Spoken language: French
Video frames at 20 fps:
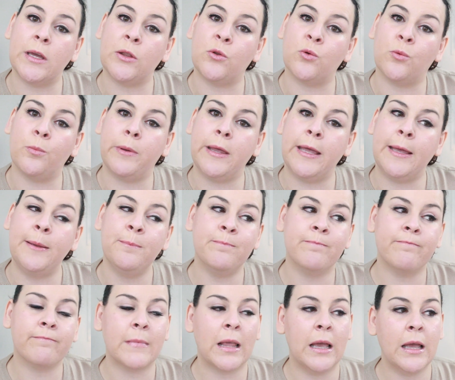qui est tombé
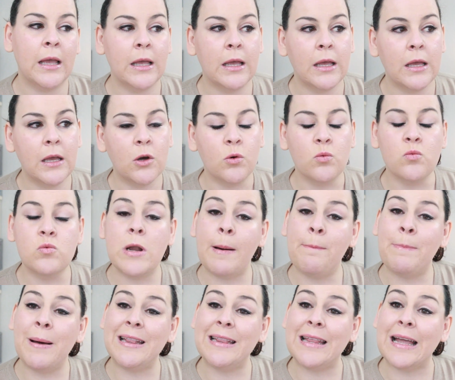ou
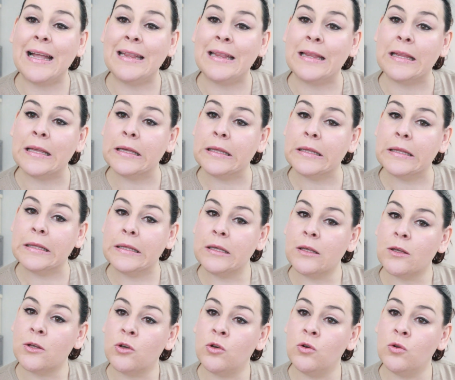la patate
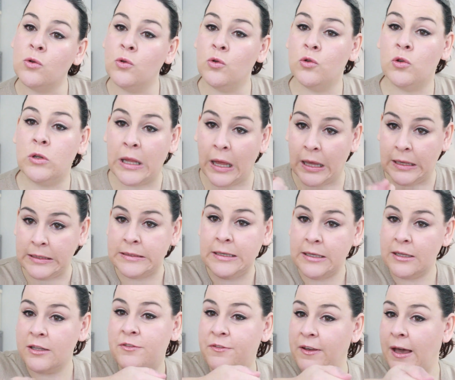que tu as
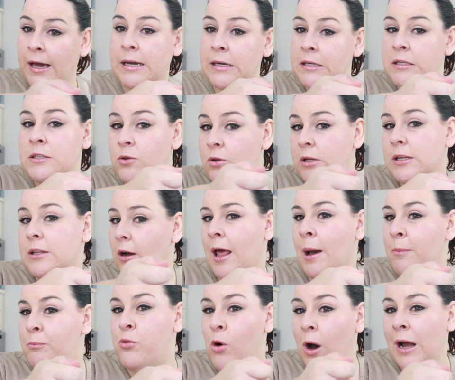essayé de faire rissoler dans
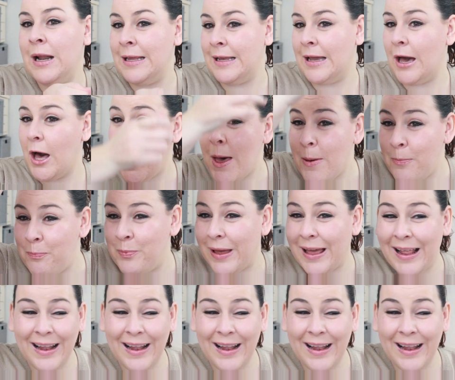la poêle et hop,